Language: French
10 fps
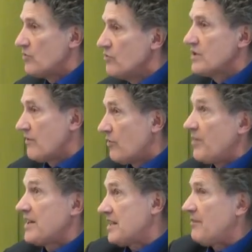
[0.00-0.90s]
nous ne savons
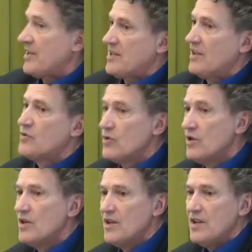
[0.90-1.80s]
pas que ça appartient à Dieu
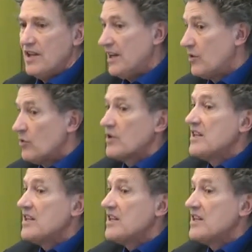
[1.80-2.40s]
et que donc